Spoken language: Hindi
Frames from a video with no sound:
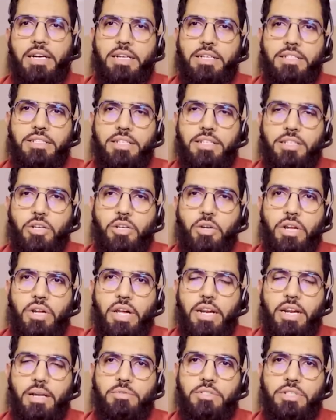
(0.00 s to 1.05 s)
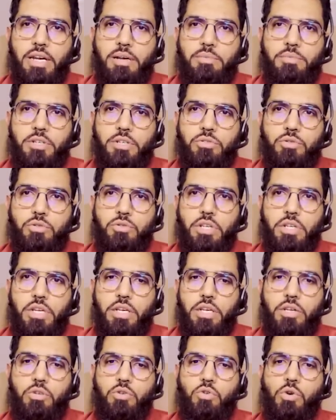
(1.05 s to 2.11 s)
करते थे और अरब्स यहाँ पर जो थे
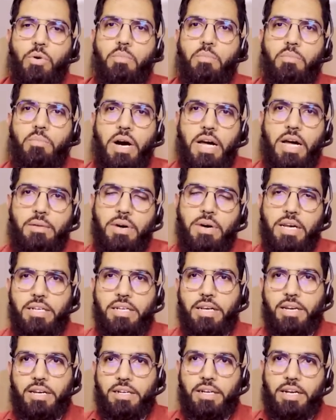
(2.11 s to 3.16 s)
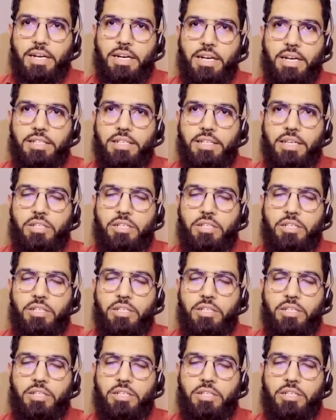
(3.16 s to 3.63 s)
इनको मार मार कर रखा गया था